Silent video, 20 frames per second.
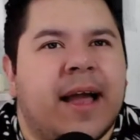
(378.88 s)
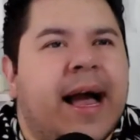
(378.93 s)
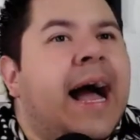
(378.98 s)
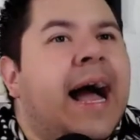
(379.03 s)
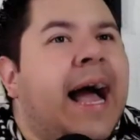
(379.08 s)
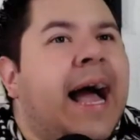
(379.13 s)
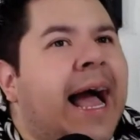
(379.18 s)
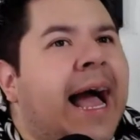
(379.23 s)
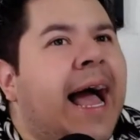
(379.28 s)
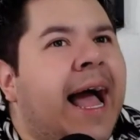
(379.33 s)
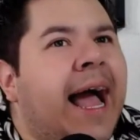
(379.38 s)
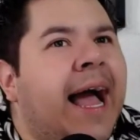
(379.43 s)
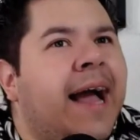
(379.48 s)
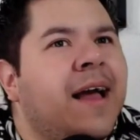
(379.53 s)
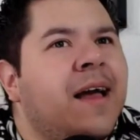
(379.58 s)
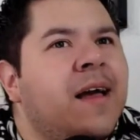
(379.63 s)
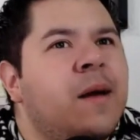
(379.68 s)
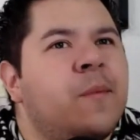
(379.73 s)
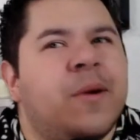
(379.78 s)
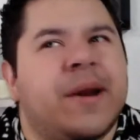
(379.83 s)
Ajá,
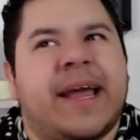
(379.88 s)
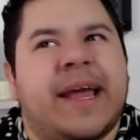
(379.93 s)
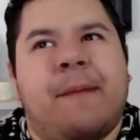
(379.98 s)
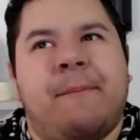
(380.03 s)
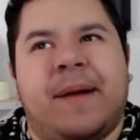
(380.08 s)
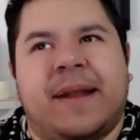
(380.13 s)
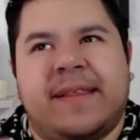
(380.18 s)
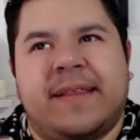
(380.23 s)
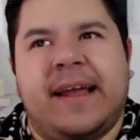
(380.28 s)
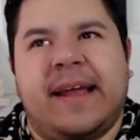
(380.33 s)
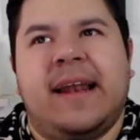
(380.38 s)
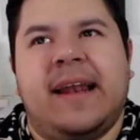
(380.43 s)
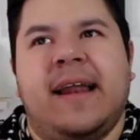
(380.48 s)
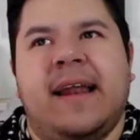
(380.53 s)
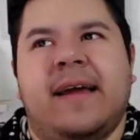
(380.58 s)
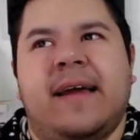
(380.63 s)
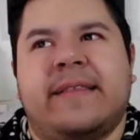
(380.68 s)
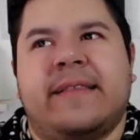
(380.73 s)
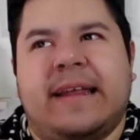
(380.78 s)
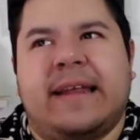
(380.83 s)
porque aparte él
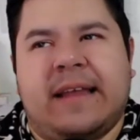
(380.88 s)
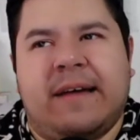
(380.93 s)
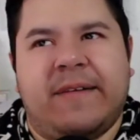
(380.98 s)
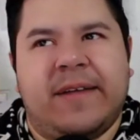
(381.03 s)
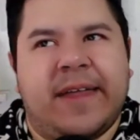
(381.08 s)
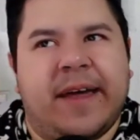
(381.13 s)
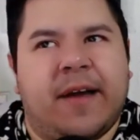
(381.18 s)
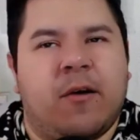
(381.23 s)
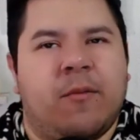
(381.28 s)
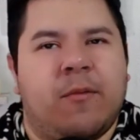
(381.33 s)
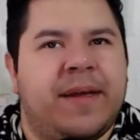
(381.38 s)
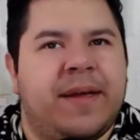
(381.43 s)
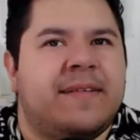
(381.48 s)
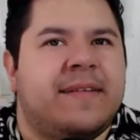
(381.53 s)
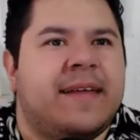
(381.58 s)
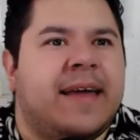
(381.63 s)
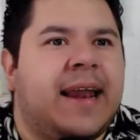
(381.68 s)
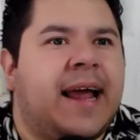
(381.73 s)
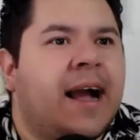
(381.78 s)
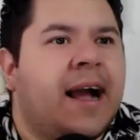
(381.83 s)
eh, trataba de
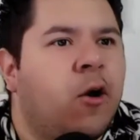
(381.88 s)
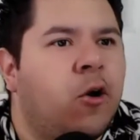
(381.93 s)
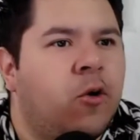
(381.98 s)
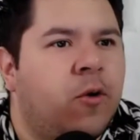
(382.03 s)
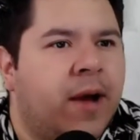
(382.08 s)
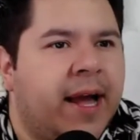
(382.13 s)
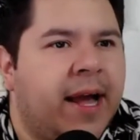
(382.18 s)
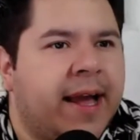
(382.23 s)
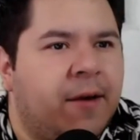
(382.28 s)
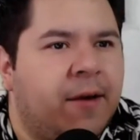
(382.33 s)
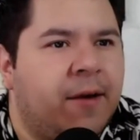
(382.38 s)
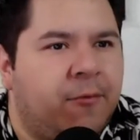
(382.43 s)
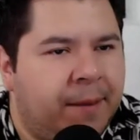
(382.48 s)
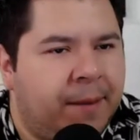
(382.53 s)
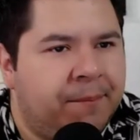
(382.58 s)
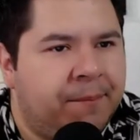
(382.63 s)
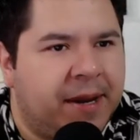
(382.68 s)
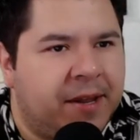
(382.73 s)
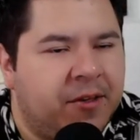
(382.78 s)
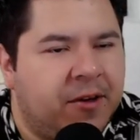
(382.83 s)
convencer a Colunga que fuera
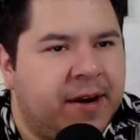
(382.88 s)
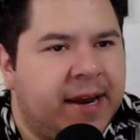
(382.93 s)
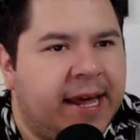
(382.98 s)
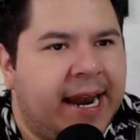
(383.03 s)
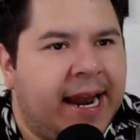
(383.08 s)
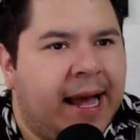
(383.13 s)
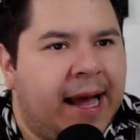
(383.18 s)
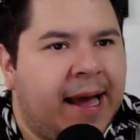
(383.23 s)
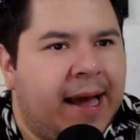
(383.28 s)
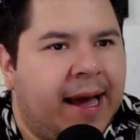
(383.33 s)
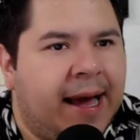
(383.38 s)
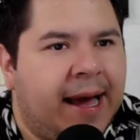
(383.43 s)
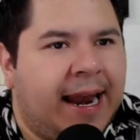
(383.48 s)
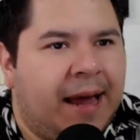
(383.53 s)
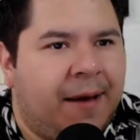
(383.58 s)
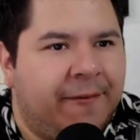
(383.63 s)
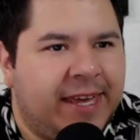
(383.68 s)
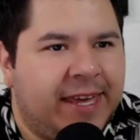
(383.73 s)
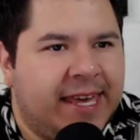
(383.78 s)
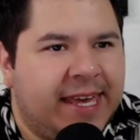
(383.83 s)
a perdonar a,
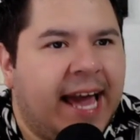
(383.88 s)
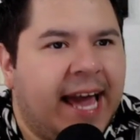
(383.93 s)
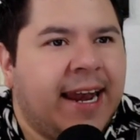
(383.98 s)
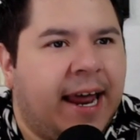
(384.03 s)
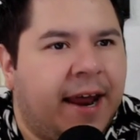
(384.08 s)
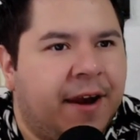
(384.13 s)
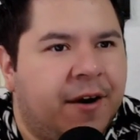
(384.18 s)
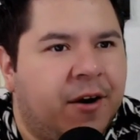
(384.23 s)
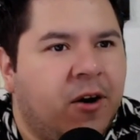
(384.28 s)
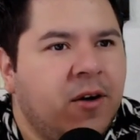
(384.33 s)
la villana, ¿no?